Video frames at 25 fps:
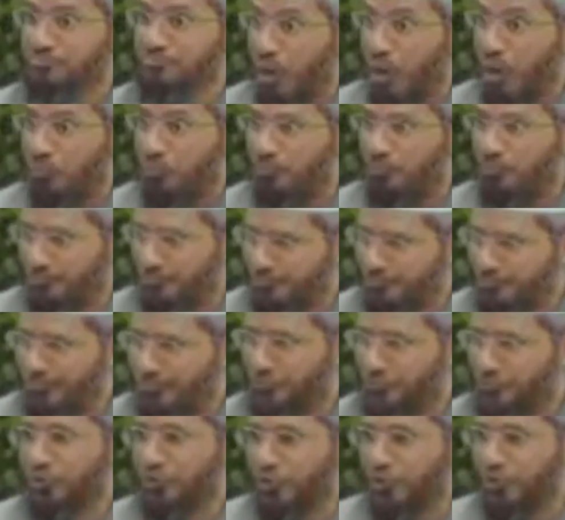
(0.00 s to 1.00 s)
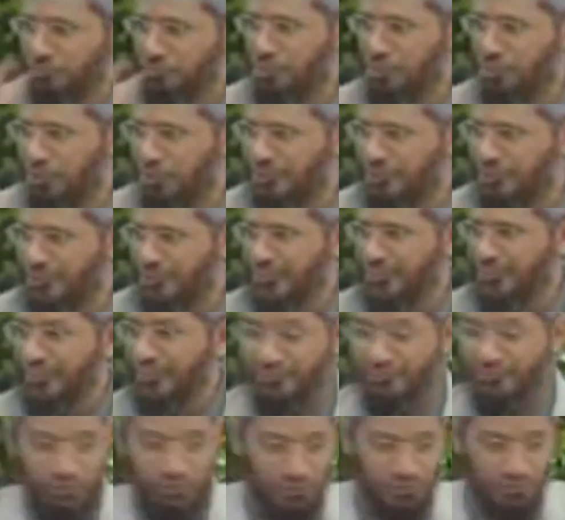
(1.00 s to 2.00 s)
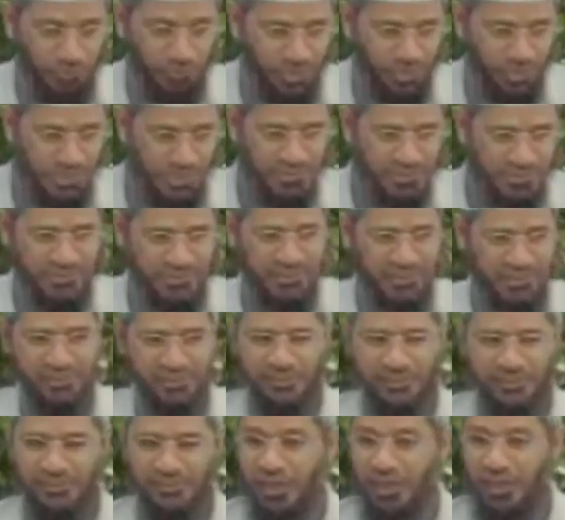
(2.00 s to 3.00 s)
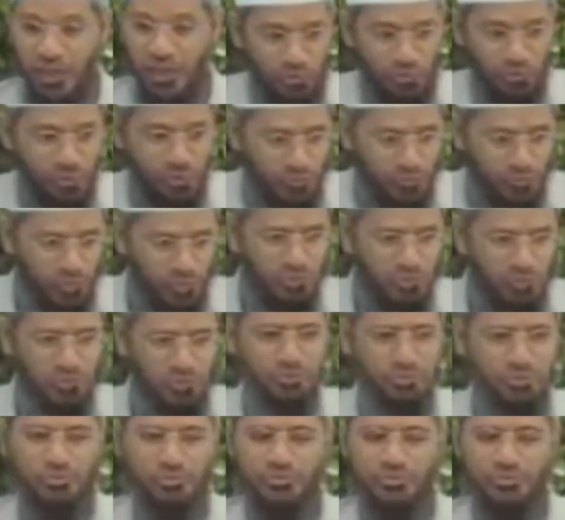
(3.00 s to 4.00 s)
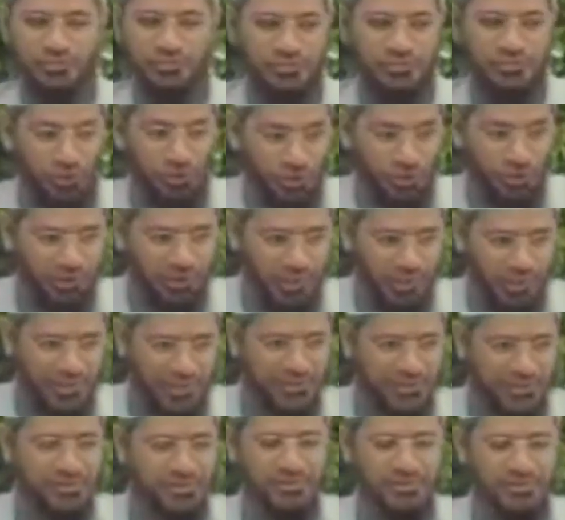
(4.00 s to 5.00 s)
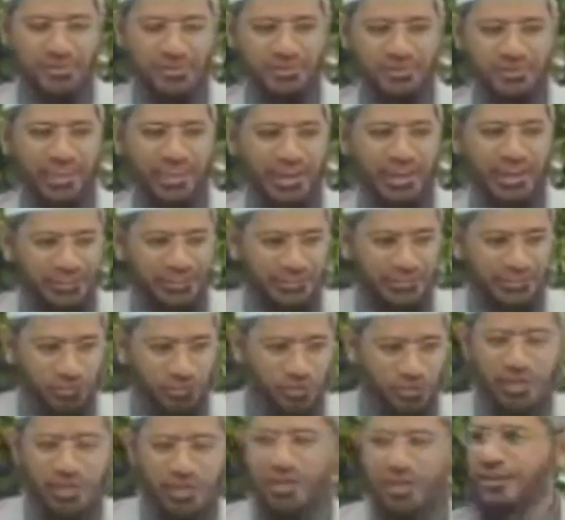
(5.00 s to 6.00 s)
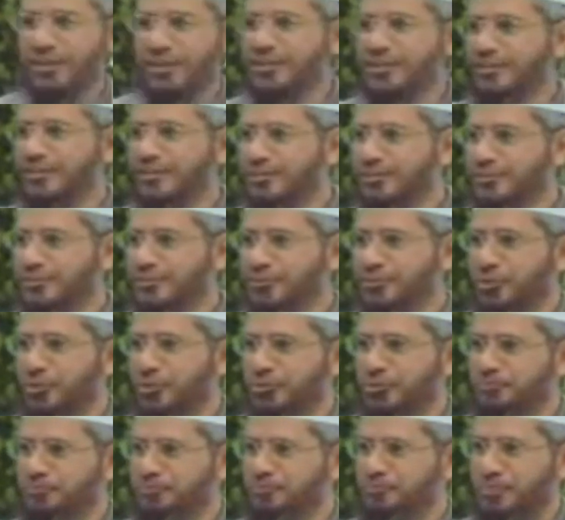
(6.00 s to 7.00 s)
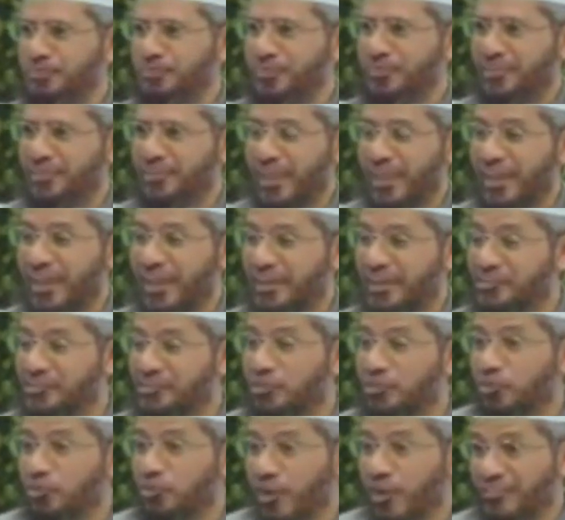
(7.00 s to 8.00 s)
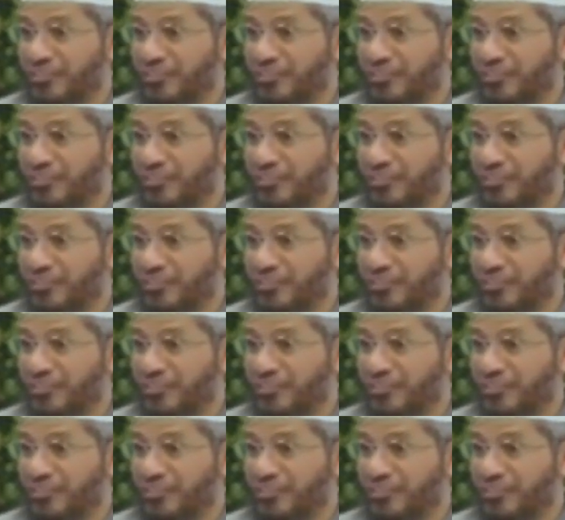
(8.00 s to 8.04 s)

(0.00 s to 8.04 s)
বোমা এখনই ফেটে যাবে হাজারো প্রশ্ন অজু করা হয়েছে নাকি এটা কি ঠিক আছে কোরআন ধরতে পারবো তারপর দাঁড়ানো অবস্থা কি